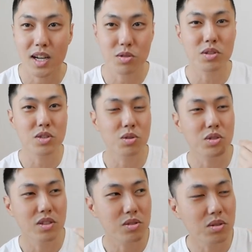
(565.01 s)
あ、その時、その
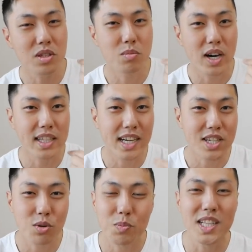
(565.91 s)
その時もうあだ名が
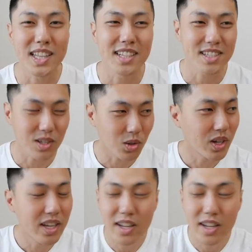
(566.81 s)
ショッピンだったんですけど、